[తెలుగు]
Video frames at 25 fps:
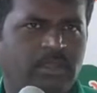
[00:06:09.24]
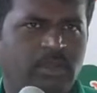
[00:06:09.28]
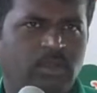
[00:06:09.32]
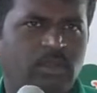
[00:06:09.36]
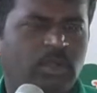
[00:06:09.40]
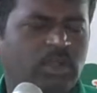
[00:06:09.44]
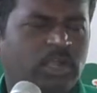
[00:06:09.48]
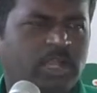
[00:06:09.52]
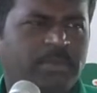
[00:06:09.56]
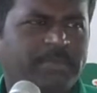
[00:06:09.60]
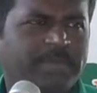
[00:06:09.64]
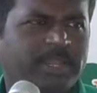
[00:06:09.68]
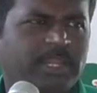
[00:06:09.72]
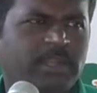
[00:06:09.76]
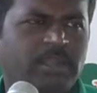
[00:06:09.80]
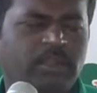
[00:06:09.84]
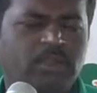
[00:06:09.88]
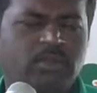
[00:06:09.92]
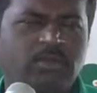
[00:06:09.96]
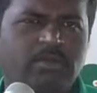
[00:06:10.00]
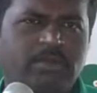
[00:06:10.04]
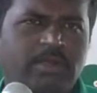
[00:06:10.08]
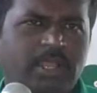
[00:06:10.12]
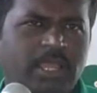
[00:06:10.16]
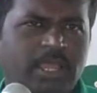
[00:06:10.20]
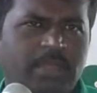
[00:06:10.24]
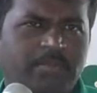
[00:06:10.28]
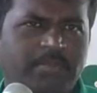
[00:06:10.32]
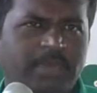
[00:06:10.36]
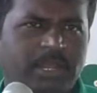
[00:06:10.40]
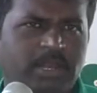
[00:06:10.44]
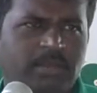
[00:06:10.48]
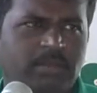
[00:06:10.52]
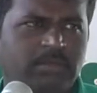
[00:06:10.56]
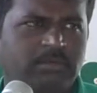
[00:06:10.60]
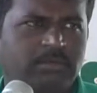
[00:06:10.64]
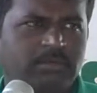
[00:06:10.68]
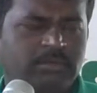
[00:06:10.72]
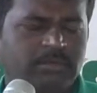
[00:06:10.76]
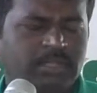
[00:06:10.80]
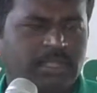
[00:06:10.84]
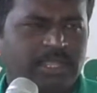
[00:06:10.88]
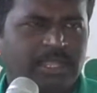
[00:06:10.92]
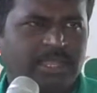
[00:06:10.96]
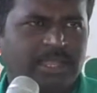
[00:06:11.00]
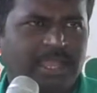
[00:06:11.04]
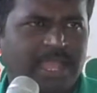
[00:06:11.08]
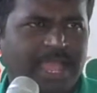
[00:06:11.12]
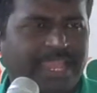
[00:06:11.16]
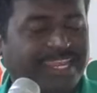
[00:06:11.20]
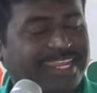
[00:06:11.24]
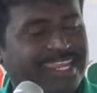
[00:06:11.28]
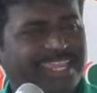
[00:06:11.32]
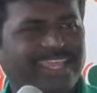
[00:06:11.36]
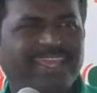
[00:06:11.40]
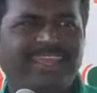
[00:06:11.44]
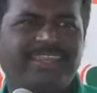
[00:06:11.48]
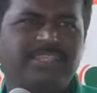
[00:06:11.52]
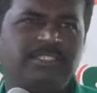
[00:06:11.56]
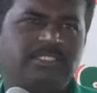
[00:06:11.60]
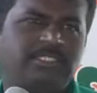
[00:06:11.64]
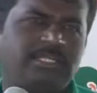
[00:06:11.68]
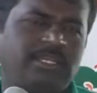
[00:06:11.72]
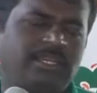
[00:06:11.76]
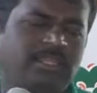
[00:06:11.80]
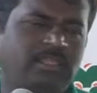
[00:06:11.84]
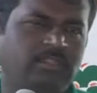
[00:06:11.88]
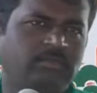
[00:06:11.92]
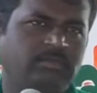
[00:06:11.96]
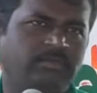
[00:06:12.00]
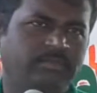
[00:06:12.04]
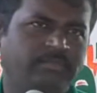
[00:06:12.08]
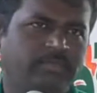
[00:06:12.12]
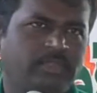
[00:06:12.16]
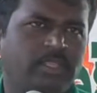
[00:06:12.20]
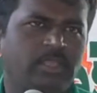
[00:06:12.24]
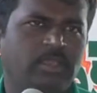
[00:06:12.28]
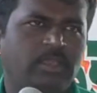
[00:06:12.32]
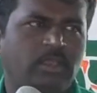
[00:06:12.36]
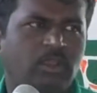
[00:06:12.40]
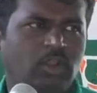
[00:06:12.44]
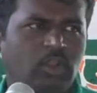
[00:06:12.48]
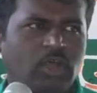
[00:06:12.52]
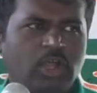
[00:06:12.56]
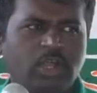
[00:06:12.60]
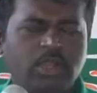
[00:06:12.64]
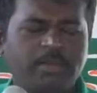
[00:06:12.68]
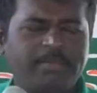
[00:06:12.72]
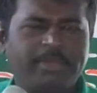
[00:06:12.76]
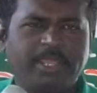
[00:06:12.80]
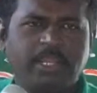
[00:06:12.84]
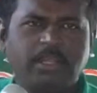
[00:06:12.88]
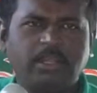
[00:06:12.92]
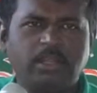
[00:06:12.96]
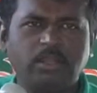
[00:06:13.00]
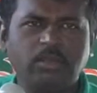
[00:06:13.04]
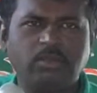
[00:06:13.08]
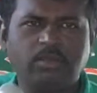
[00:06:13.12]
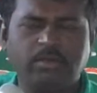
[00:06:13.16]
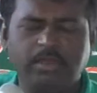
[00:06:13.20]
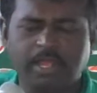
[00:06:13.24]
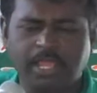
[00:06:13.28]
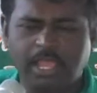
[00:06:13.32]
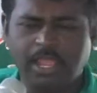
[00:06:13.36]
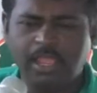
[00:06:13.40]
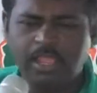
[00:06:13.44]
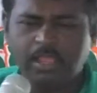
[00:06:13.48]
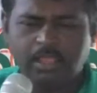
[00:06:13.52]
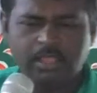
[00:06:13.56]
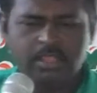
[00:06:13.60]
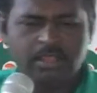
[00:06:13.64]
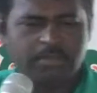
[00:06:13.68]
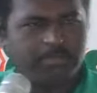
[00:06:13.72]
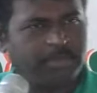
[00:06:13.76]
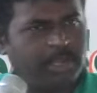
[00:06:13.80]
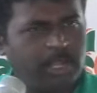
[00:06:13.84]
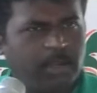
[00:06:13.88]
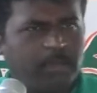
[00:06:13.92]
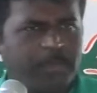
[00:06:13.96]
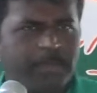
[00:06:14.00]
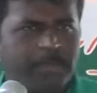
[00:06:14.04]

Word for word: లోకం ఎన్నడూ కూడా మనల్ని అంగీకరించలేదు లోకం ఎన్నడూ కూడా మనల్ని